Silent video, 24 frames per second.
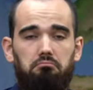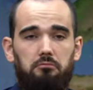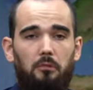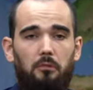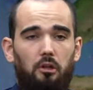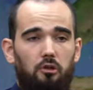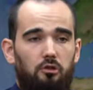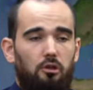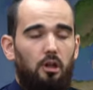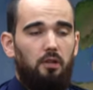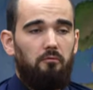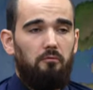
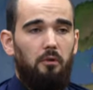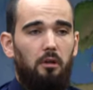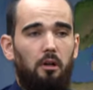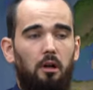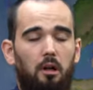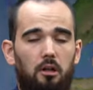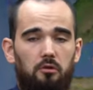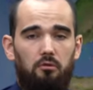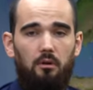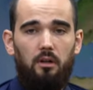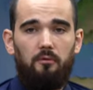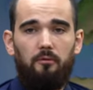Dann stehen wir hier
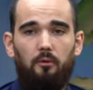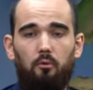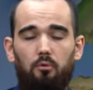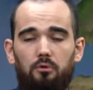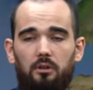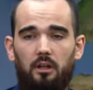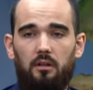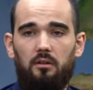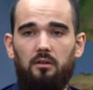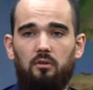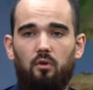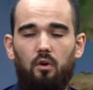also einfach
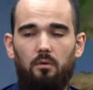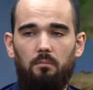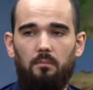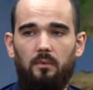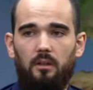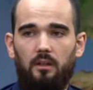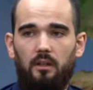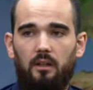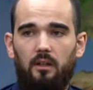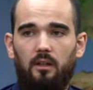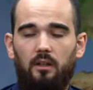untätig rum.